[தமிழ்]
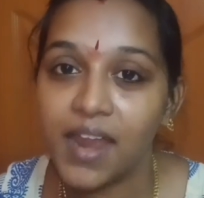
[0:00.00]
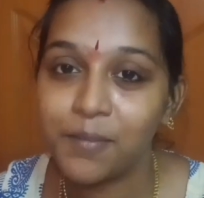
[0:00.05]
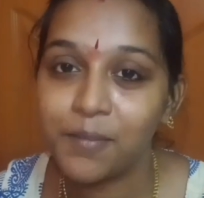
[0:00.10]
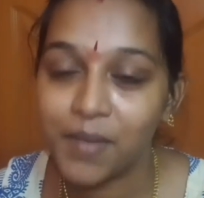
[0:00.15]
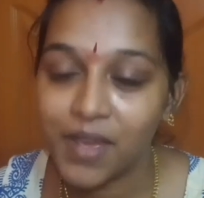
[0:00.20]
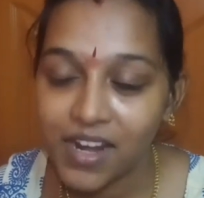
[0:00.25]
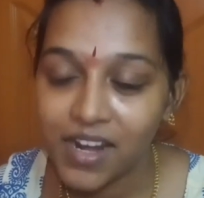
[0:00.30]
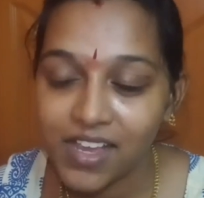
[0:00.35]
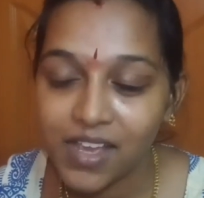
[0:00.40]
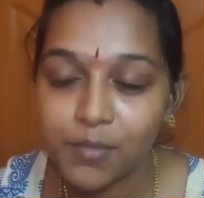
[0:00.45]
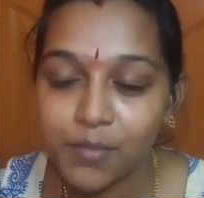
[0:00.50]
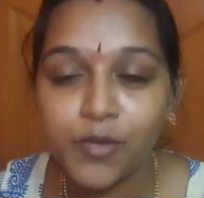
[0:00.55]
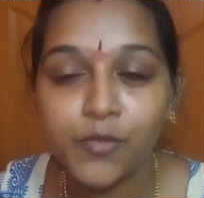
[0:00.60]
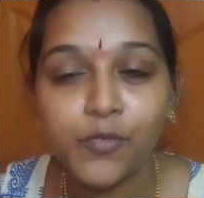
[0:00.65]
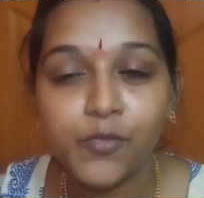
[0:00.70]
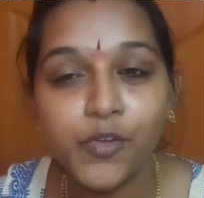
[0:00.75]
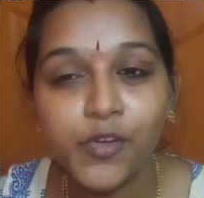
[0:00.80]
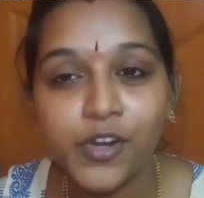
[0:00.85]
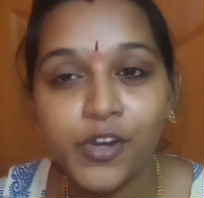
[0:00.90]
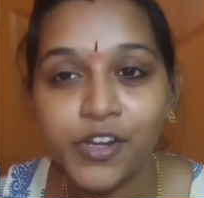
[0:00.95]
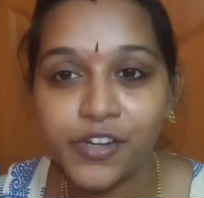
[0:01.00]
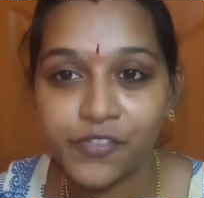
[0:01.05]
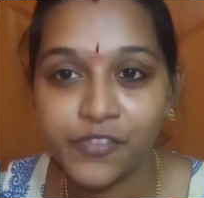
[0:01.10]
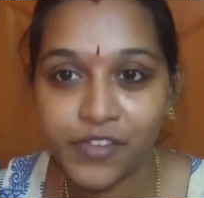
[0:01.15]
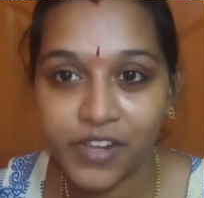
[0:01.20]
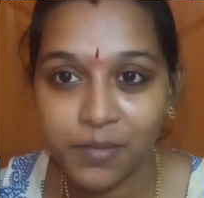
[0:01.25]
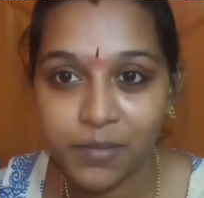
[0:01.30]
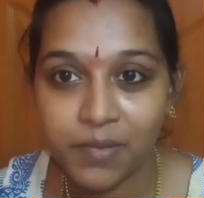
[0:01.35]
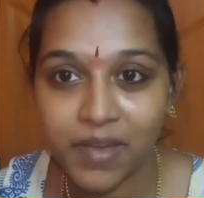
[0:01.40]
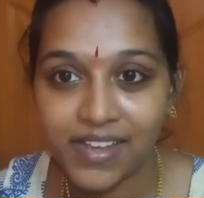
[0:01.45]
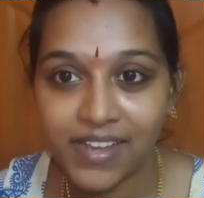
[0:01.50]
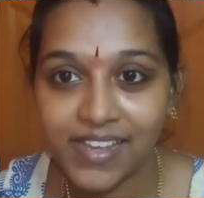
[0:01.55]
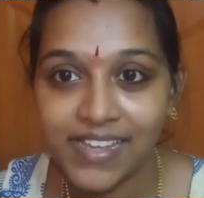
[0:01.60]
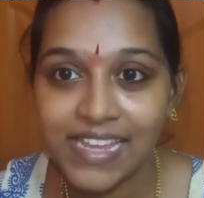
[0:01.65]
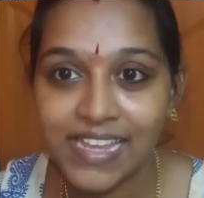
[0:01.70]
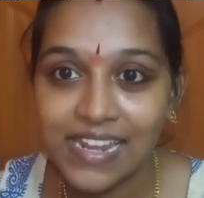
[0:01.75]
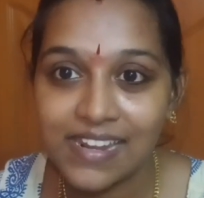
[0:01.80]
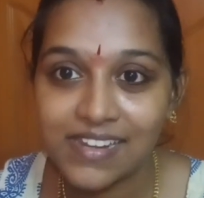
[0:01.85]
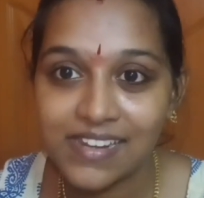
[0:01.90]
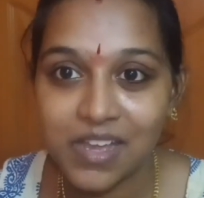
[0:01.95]
அண்ட் மறக்காம உங்களோட
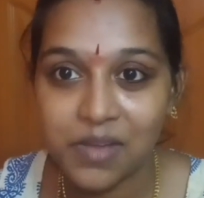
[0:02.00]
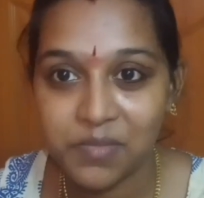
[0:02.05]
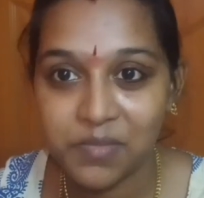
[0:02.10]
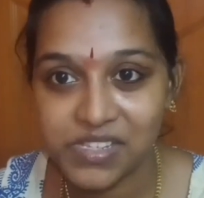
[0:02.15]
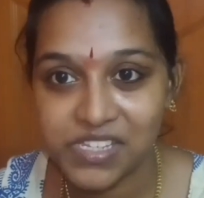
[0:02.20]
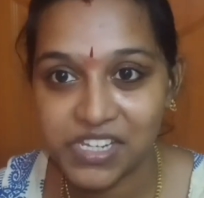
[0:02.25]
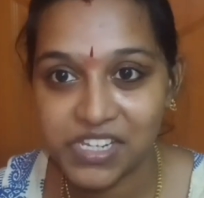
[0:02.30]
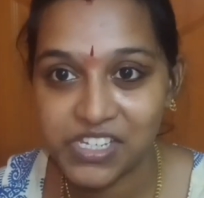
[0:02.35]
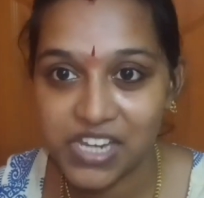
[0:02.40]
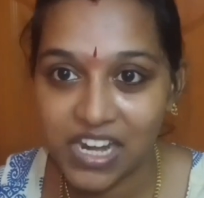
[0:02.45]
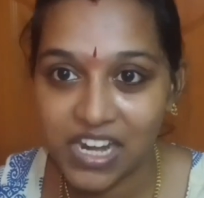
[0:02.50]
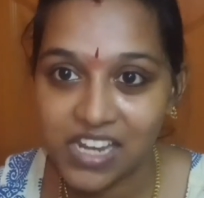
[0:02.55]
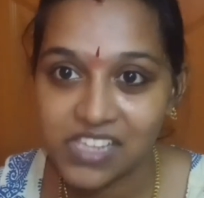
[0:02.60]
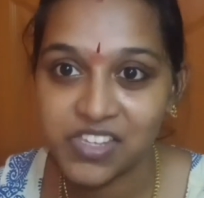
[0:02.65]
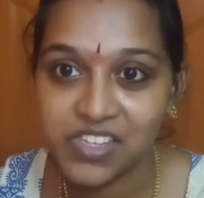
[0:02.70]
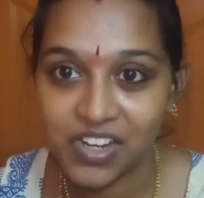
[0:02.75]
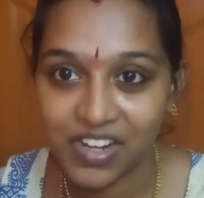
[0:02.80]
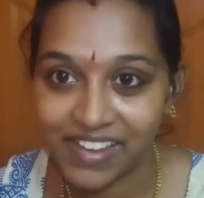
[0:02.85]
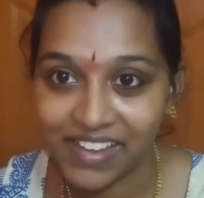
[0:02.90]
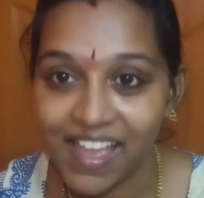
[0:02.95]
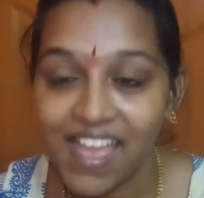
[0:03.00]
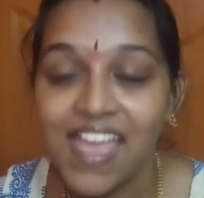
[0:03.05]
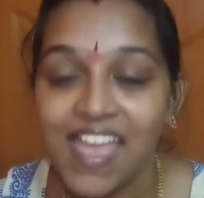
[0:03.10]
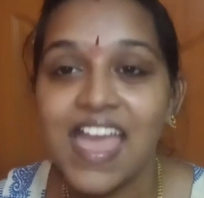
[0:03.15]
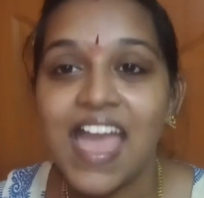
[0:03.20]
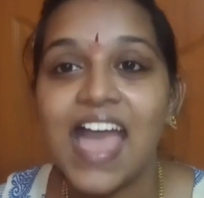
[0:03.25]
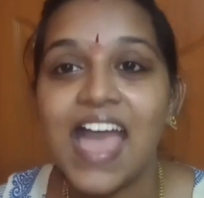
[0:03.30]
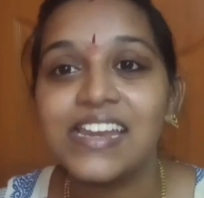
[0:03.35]
ஃபீட்பேக்கை கீழே இருக்க கமெண்ட் செக்ஷன்ல சொல்லுங்க